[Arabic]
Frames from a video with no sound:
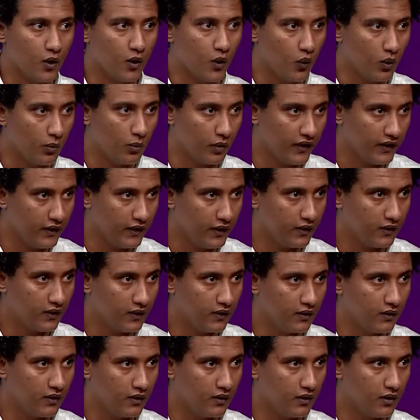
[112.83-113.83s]
هو ما هنا
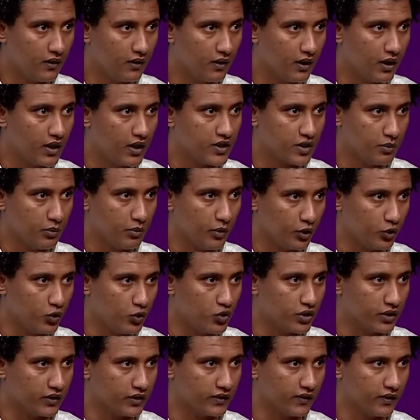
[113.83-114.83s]
عشان ما
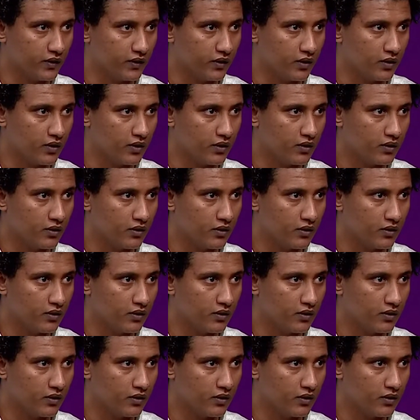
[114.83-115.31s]
عندوش اختيار